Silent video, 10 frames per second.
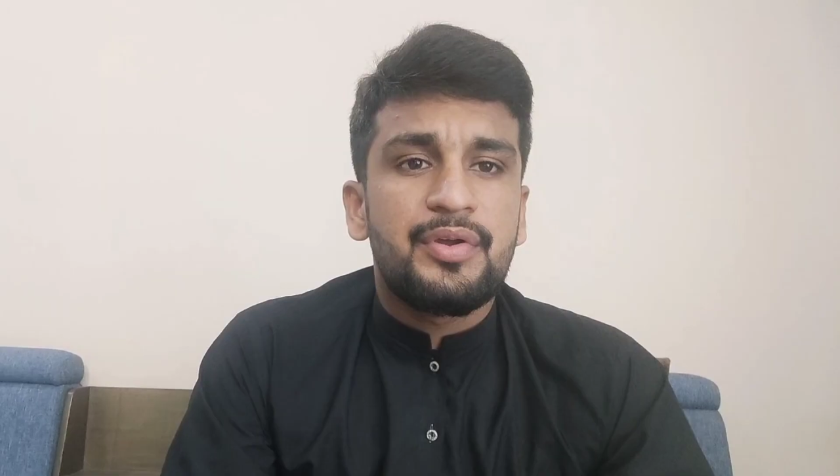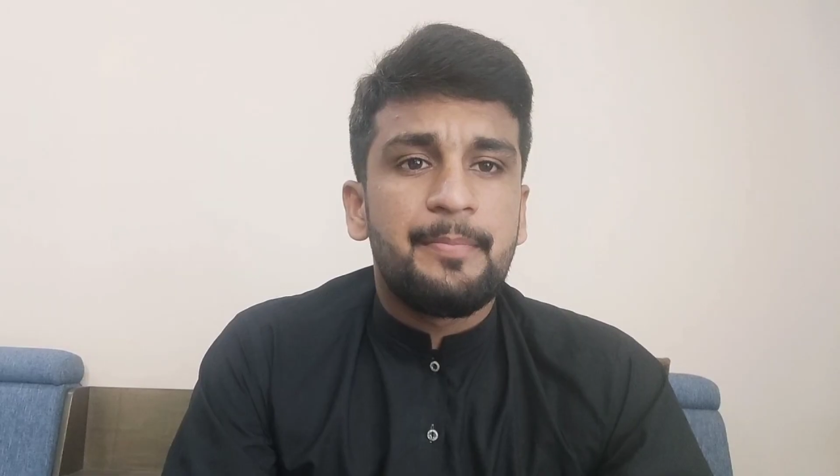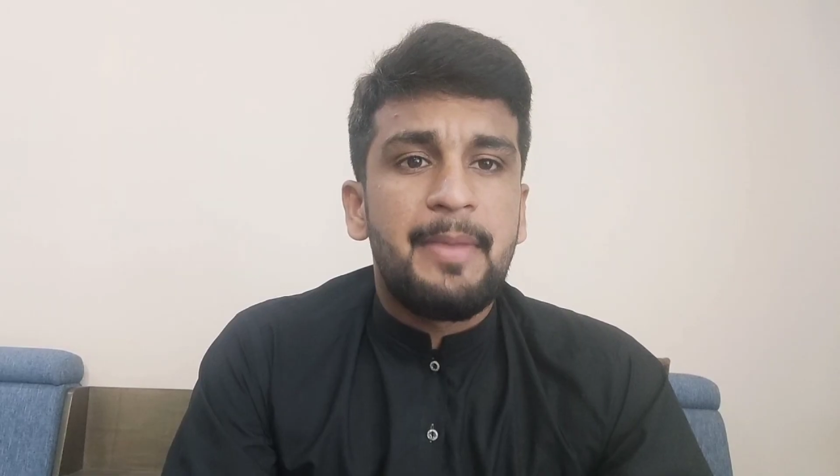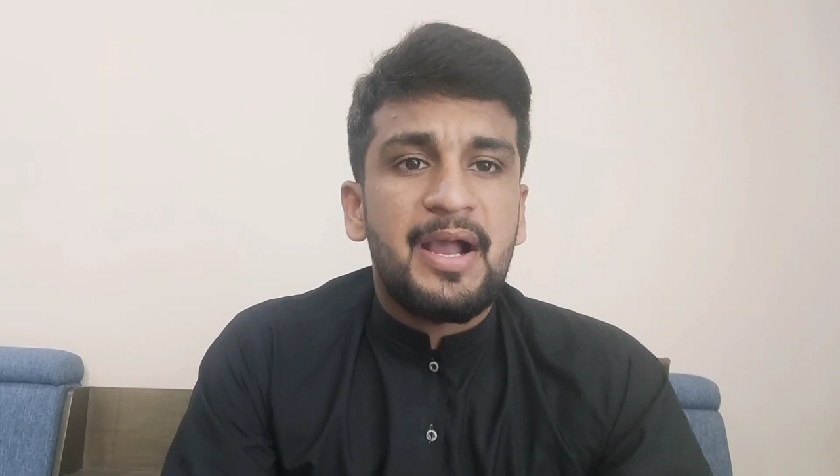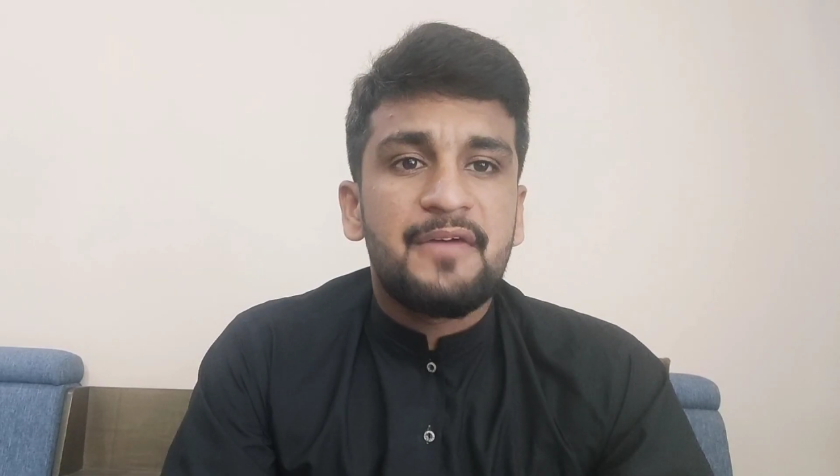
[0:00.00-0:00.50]

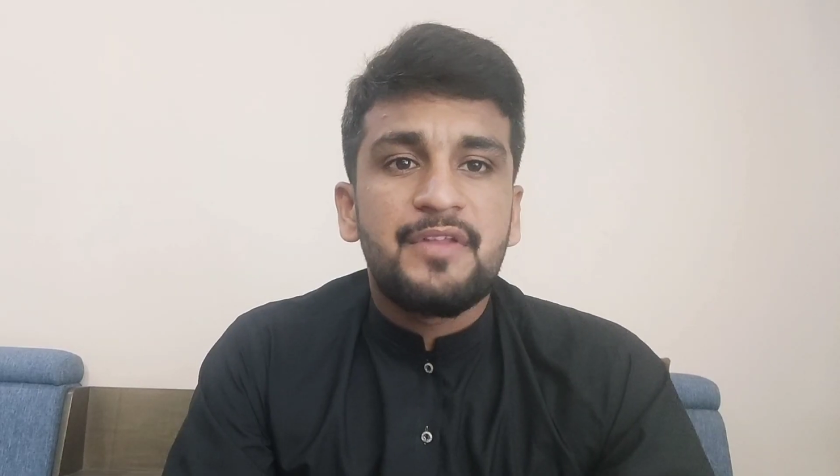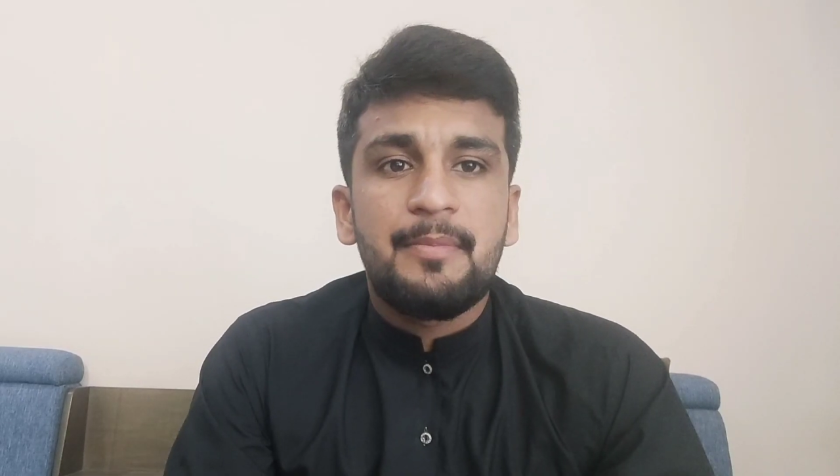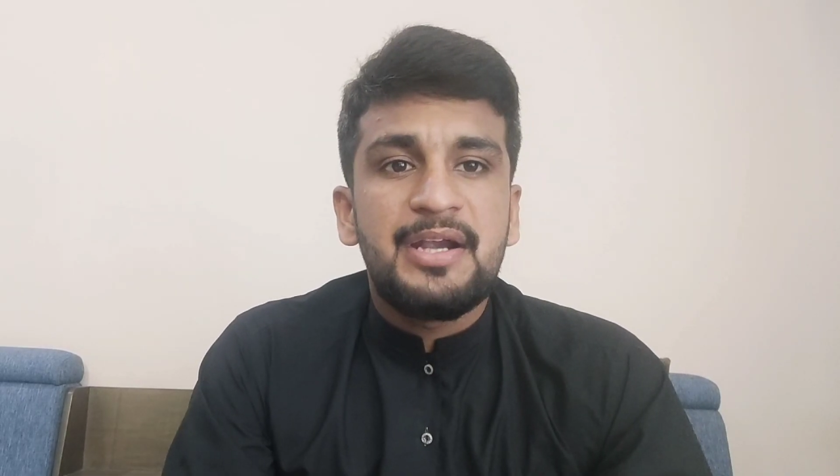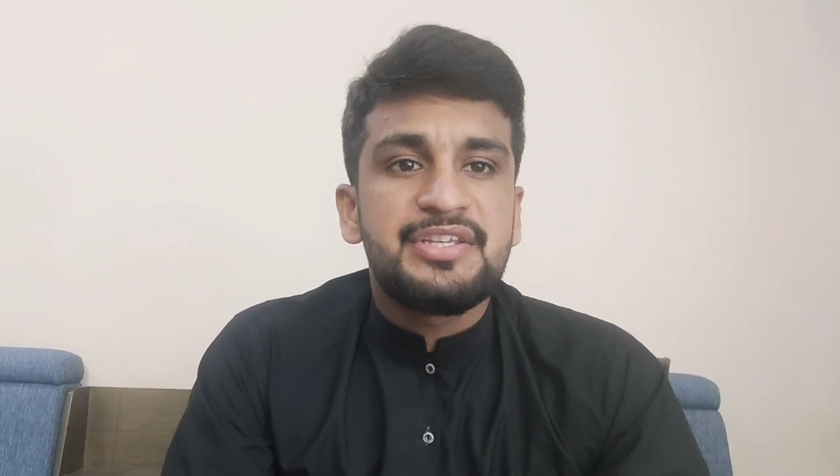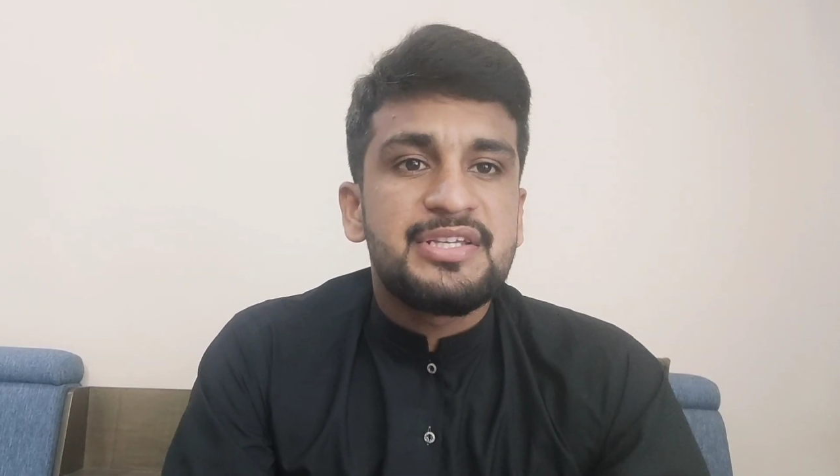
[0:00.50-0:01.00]
बैक ऑफ द
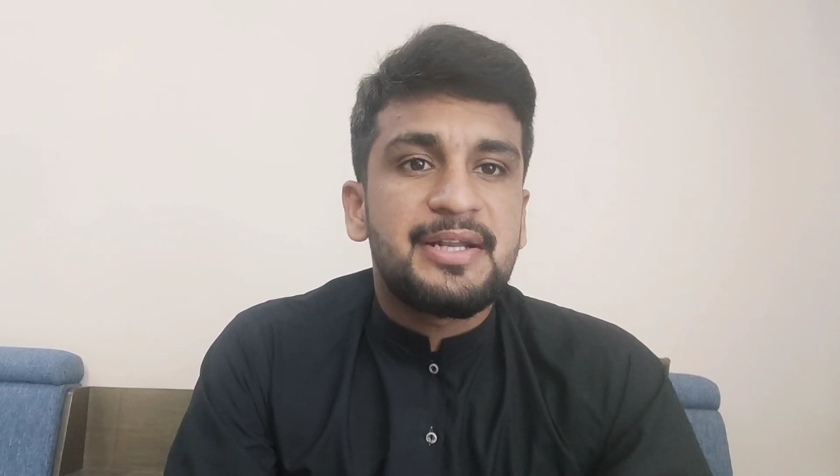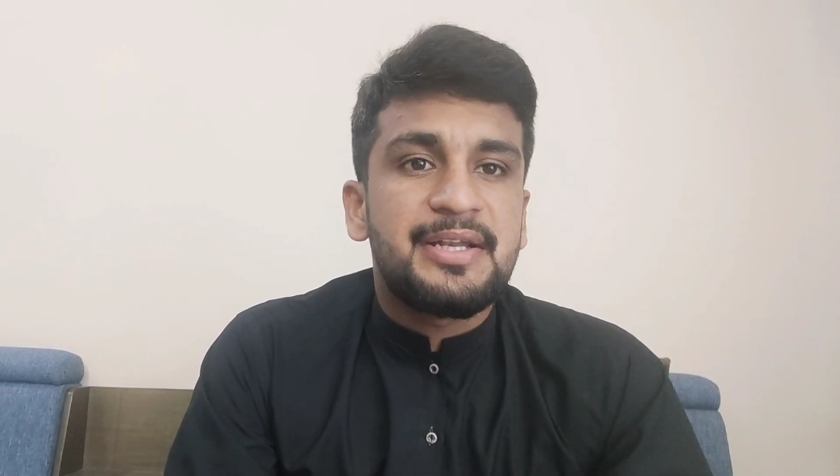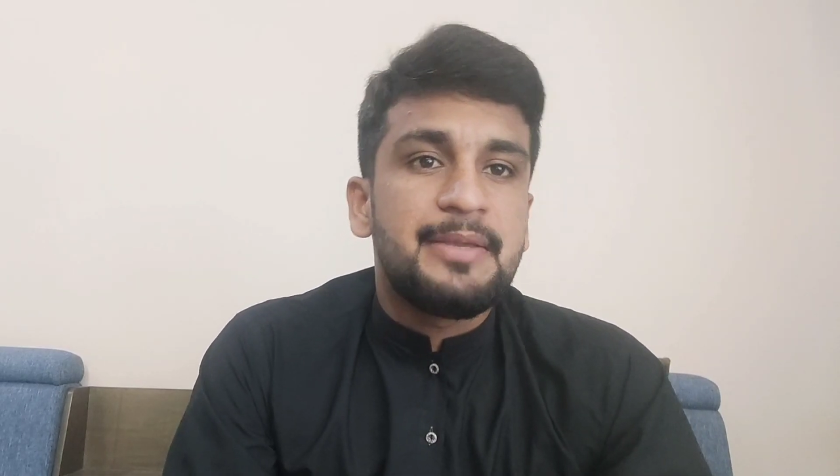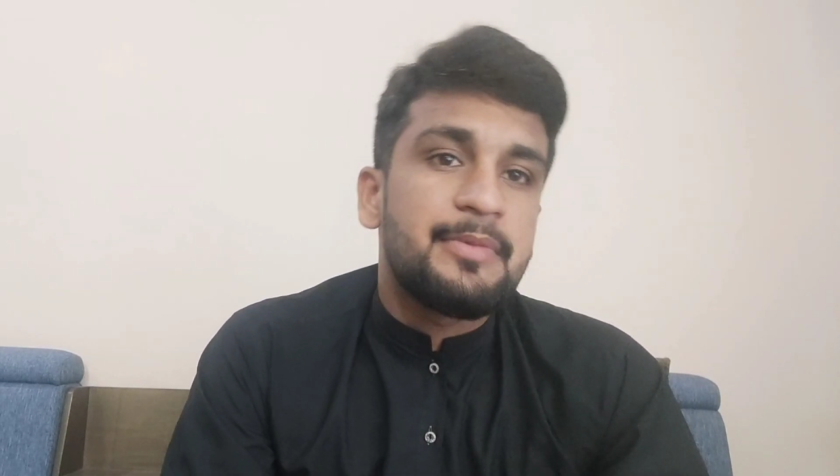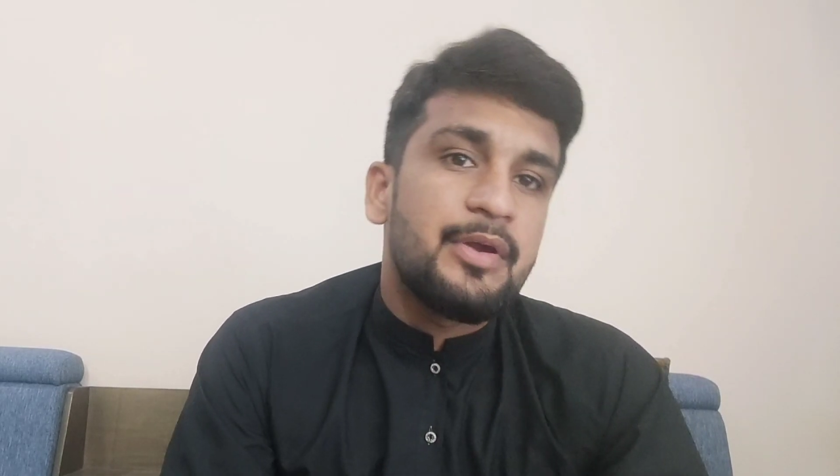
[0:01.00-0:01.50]
माइंड चीज़ एक टीम